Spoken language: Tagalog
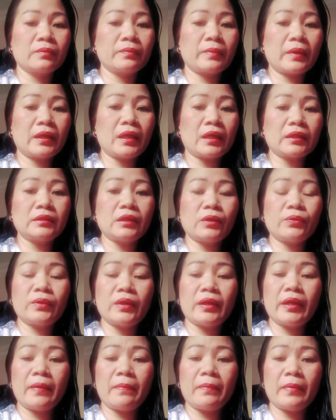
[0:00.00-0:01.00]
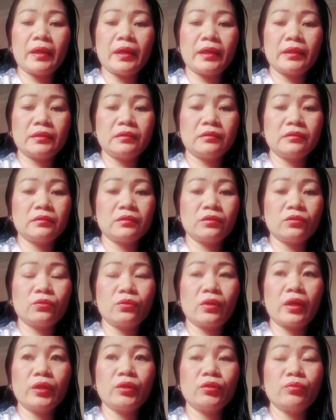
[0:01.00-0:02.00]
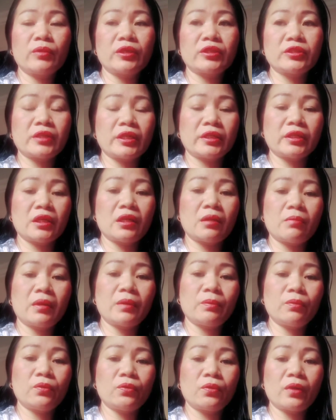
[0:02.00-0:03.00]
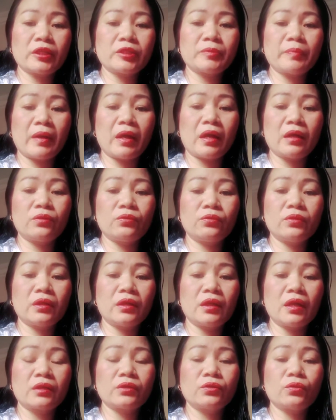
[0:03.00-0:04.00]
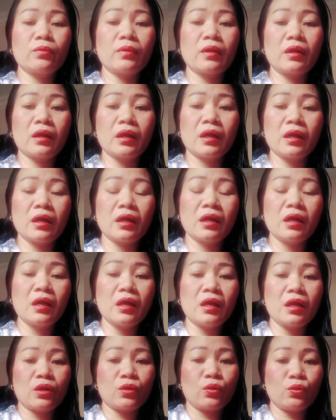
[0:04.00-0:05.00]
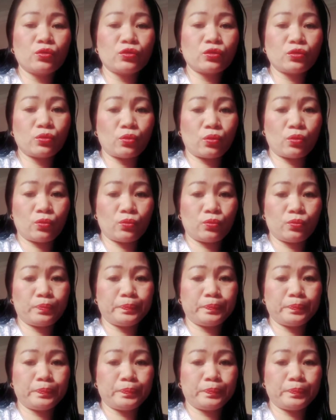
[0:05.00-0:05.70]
pag-lockdown na naman, o ngayon mag-start na naman bukas, paano na lang yung mga gustong